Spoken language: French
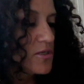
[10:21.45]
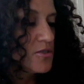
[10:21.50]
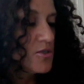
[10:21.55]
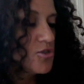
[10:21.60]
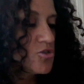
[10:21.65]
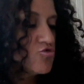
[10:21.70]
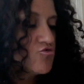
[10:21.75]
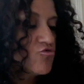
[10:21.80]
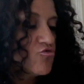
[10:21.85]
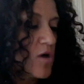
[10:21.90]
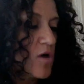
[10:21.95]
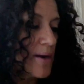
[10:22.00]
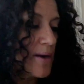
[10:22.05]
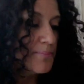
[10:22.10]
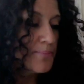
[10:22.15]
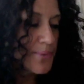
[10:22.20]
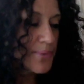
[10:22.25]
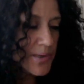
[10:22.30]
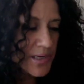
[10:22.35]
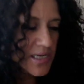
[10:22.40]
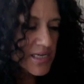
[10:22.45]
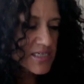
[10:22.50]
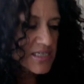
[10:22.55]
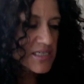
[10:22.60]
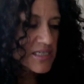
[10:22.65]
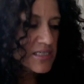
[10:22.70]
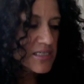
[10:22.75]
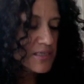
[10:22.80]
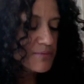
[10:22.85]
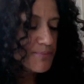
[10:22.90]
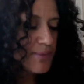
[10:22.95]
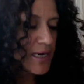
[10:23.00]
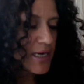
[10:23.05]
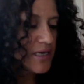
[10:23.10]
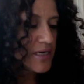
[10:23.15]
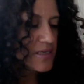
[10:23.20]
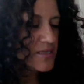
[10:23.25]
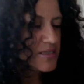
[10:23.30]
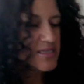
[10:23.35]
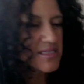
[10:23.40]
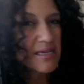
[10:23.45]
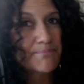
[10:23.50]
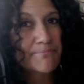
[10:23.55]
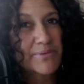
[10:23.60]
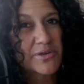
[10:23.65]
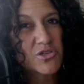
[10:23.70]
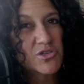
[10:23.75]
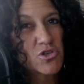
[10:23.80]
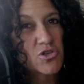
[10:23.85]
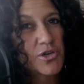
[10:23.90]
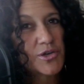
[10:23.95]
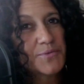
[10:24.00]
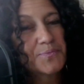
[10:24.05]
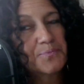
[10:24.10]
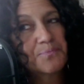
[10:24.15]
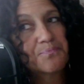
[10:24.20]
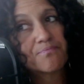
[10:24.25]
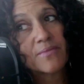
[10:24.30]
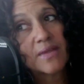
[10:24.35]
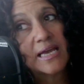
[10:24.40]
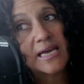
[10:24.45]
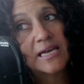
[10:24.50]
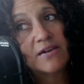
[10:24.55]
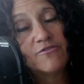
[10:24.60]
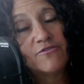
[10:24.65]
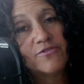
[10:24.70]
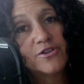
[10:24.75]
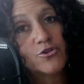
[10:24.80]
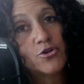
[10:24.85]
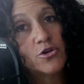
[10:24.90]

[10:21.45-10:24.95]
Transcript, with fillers: Je vois pas qu'est-ce qui se passe. Cette personne, elle fait de